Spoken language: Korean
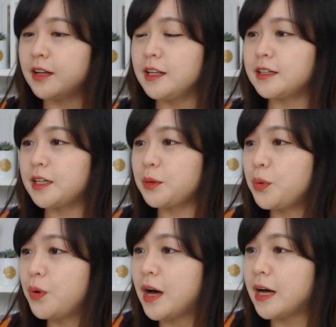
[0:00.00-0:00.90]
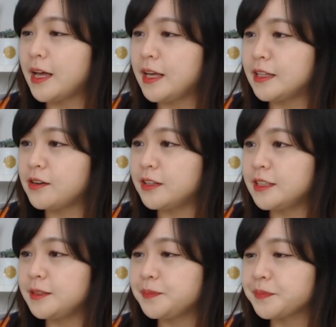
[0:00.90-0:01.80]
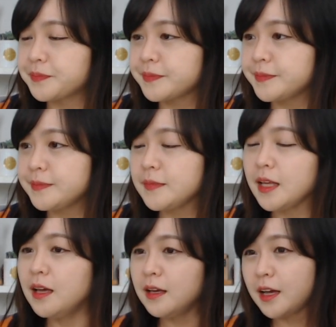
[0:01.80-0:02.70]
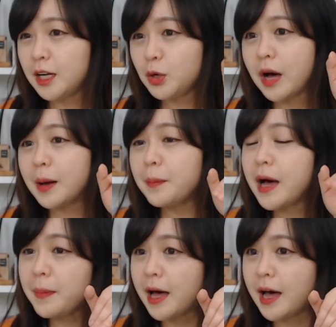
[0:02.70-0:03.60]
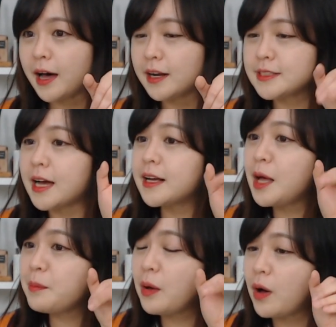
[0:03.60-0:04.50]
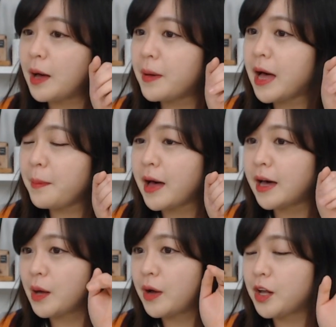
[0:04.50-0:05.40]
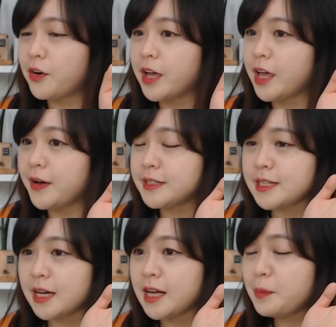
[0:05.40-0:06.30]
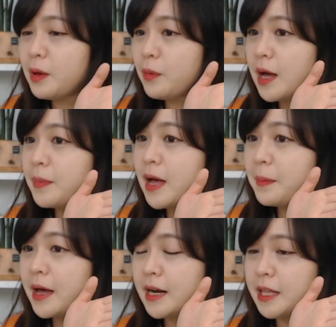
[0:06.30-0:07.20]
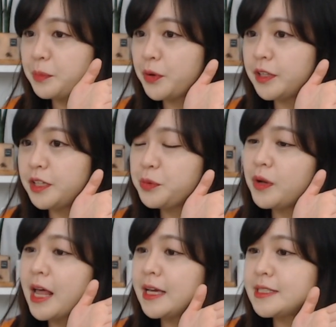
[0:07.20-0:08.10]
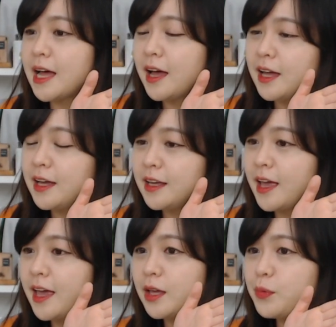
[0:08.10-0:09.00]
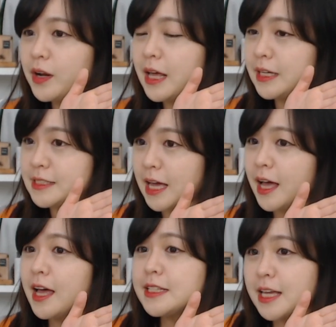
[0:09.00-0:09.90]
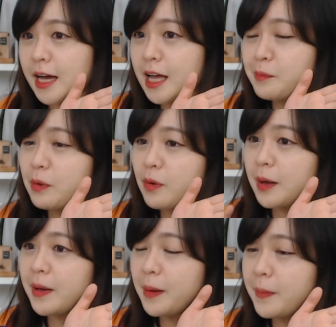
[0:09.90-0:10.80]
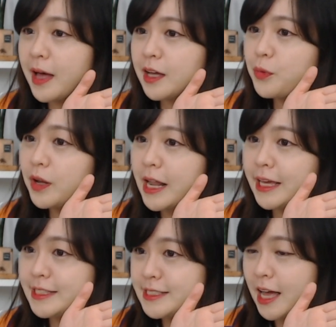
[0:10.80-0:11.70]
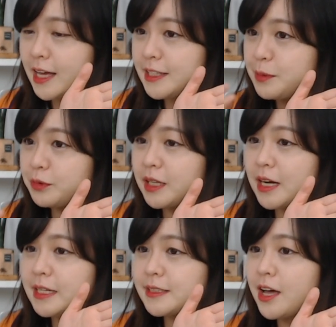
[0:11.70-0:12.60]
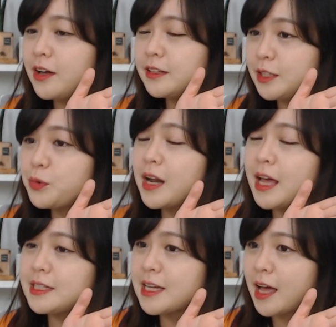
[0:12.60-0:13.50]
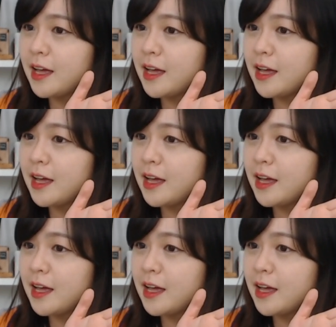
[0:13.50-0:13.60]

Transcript: 그리고 아래에 있는 거는 야 일로 와봐봐 잠깐만 와봐봐 라고 할 거예요. 그 잠깐만 와봐봐 라는 표현은 꼬라이샤 에 꼬라이샤 잠깐만 와봐봐 꼬라이샤 입으로 따라하세요. 니 꼬라이샤